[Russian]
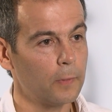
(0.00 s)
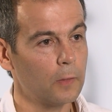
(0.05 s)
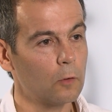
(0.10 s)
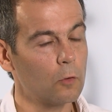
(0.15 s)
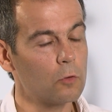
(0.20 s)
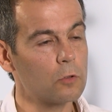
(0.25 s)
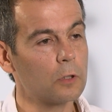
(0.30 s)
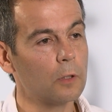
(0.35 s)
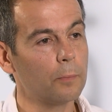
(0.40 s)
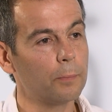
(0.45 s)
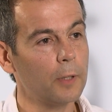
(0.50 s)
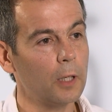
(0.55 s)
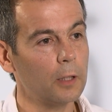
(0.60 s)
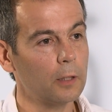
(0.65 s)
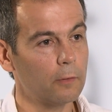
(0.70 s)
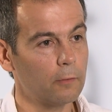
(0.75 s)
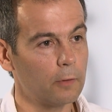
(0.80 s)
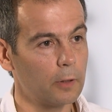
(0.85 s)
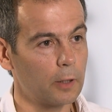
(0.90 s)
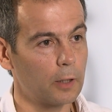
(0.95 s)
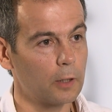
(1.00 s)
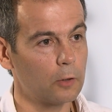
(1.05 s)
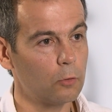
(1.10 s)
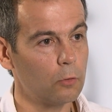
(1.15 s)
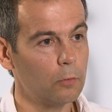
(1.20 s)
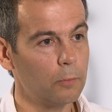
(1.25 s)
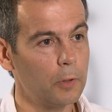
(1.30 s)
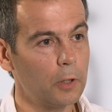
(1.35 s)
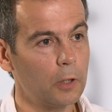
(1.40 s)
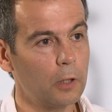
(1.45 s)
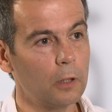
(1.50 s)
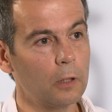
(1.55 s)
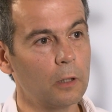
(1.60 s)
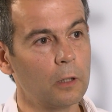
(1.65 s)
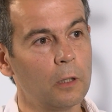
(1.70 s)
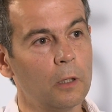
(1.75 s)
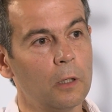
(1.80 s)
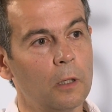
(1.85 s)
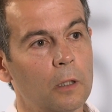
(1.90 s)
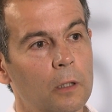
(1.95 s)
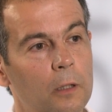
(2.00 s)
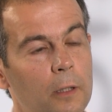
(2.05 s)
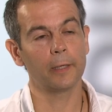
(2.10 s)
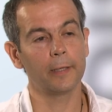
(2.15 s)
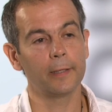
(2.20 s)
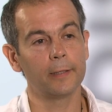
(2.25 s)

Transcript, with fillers: То есть на плановой экономике, на